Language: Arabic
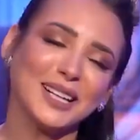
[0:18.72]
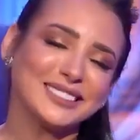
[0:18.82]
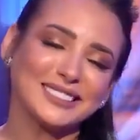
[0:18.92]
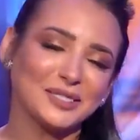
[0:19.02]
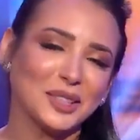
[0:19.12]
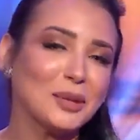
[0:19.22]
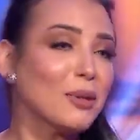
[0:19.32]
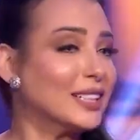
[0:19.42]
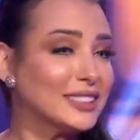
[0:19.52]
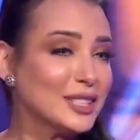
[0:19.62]
يبعد والله
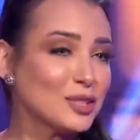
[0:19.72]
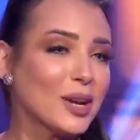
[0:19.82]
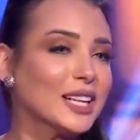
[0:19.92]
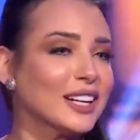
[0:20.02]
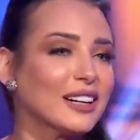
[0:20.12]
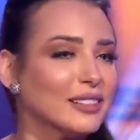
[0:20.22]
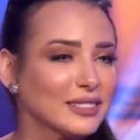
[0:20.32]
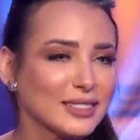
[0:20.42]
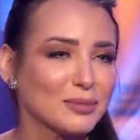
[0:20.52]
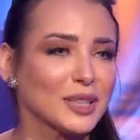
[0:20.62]
ما عنديش مانع
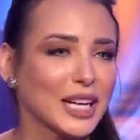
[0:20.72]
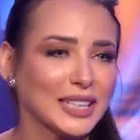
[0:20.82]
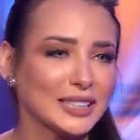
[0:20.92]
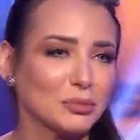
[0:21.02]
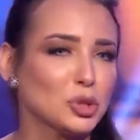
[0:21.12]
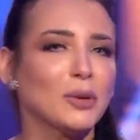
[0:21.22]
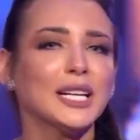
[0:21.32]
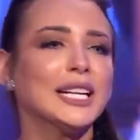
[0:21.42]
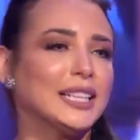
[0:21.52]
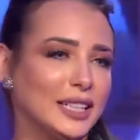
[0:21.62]
خالص بالعكس مش
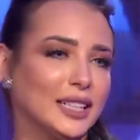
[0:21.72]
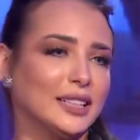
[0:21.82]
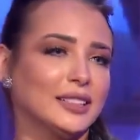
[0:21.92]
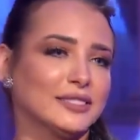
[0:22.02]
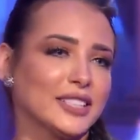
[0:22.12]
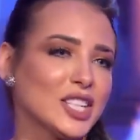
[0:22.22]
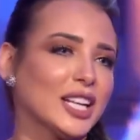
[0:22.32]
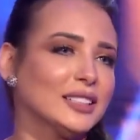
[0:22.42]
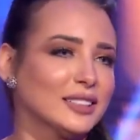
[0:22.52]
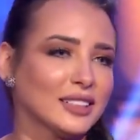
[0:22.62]
معنى اني
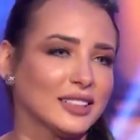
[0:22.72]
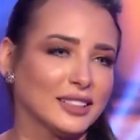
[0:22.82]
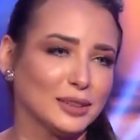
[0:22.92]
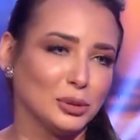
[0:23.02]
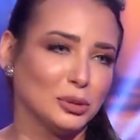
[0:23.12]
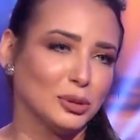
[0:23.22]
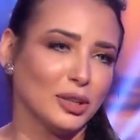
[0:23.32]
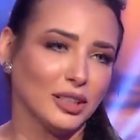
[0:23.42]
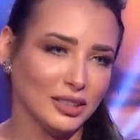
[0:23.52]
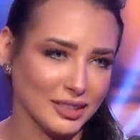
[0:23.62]
فشلت انه
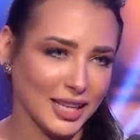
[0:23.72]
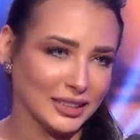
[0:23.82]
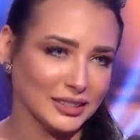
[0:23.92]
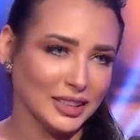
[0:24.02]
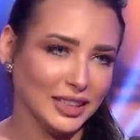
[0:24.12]
خلاص يعني